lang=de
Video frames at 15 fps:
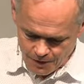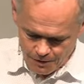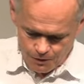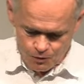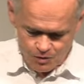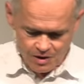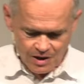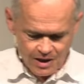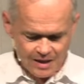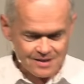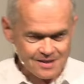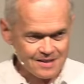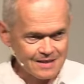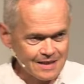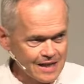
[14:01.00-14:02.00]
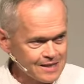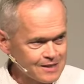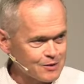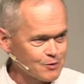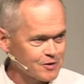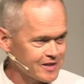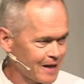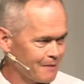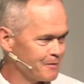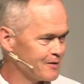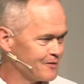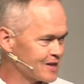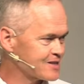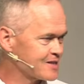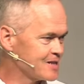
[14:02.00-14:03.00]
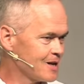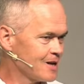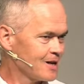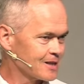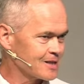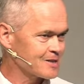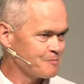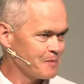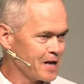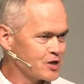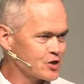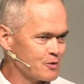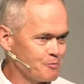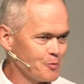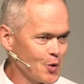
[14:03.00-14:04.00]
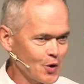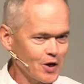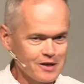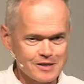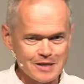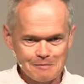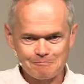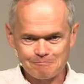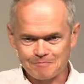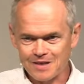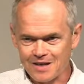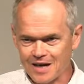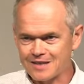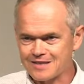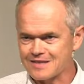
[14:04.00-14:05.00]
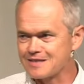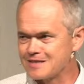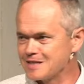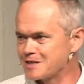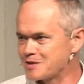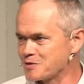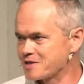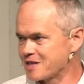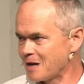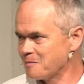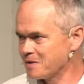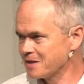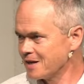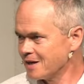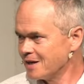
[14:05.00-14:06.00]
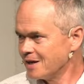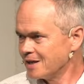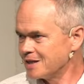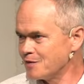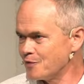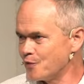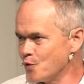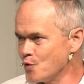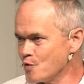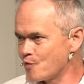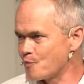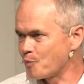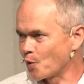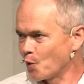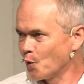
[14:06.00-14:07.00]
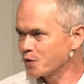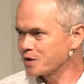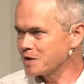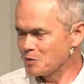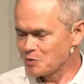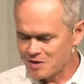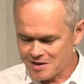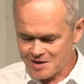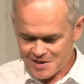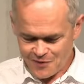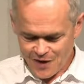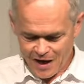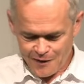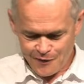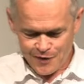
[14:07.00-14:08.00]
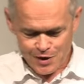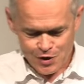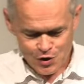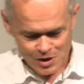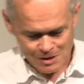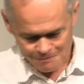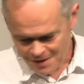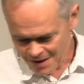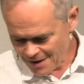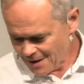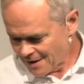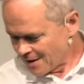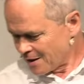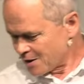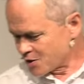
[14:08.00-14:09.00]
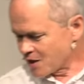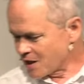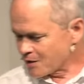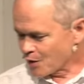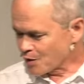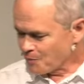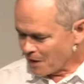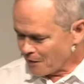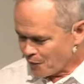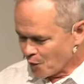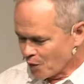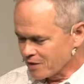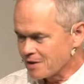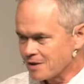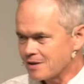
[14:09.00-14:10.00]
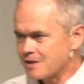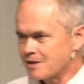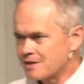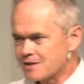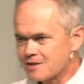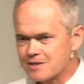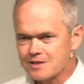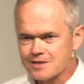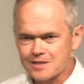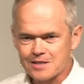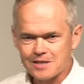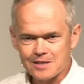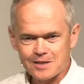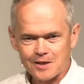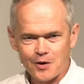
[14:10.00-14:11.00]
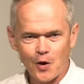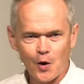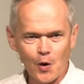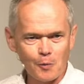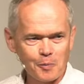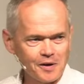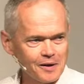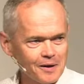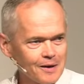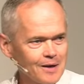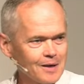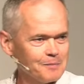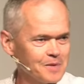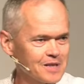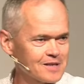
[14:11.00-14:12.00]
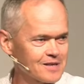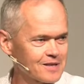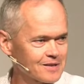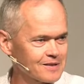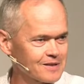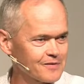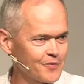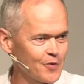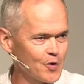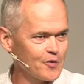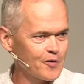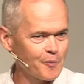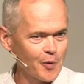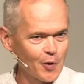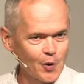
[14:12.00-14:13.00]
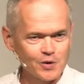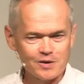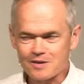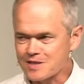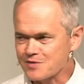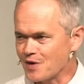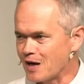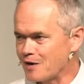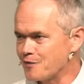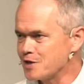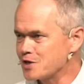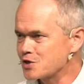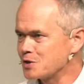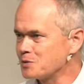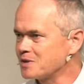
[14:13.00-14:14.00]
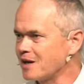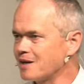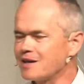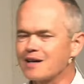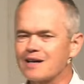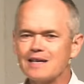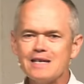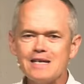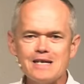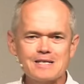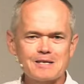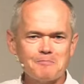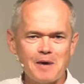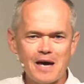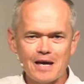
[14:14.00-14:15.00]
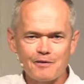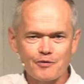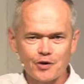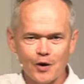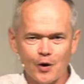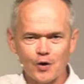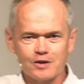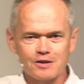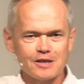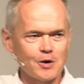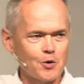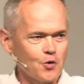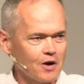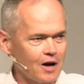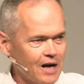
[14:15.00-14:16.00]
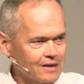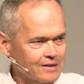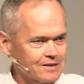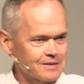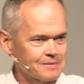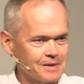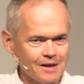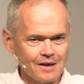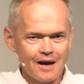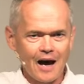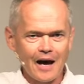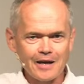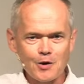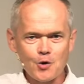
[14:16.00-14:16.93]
und kratzten das zusammen, was sie, das Menschenmögliche, kratzten sie zusammen, die fünf Brote und die zwei Fische Stellt euch mal vor, die, die, die, diese Körbe mit fünf Broten, zwei Fischen und eine Riesenmenge von Leuten, die Hunger hat. Eine